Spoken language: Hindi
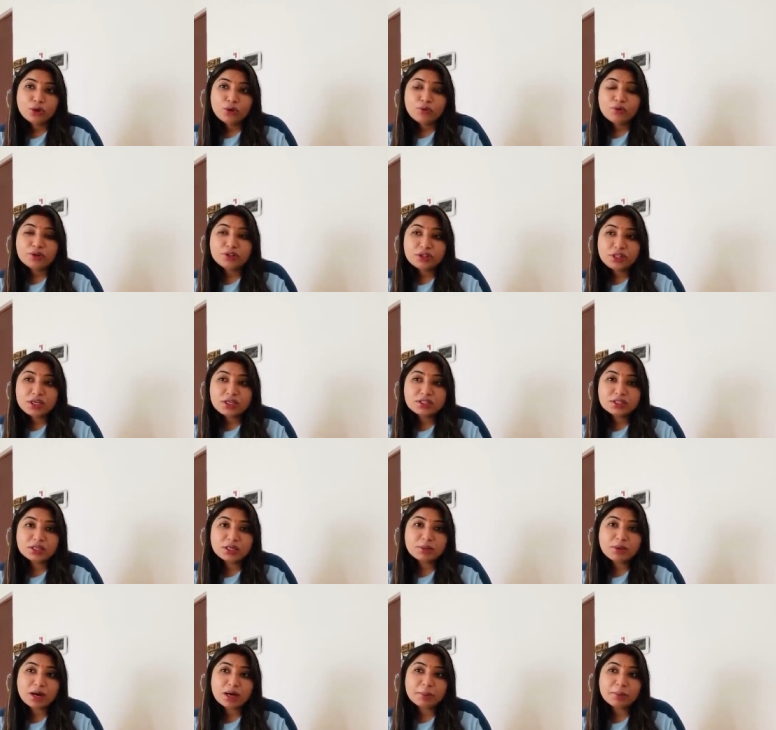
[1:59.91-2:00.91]
फिर
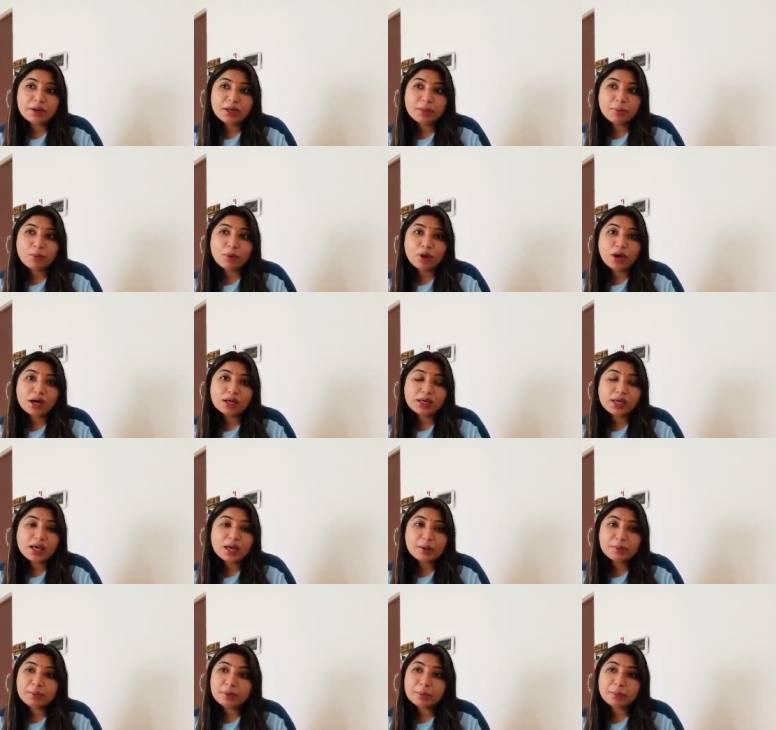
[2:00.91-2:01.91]
तीसरी बार मैंने बोला कि
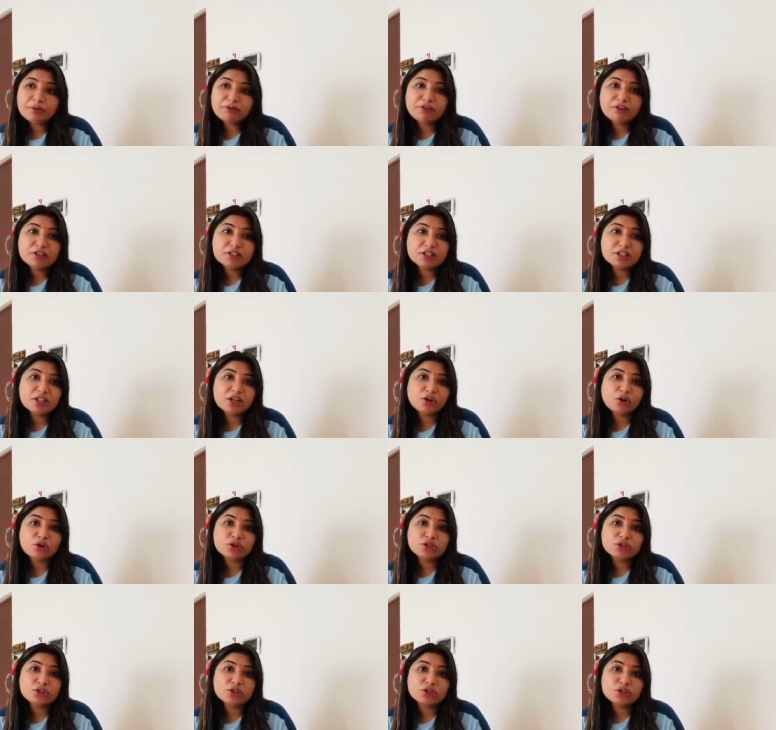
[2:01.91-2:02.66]
आप एक बार फिर से देखो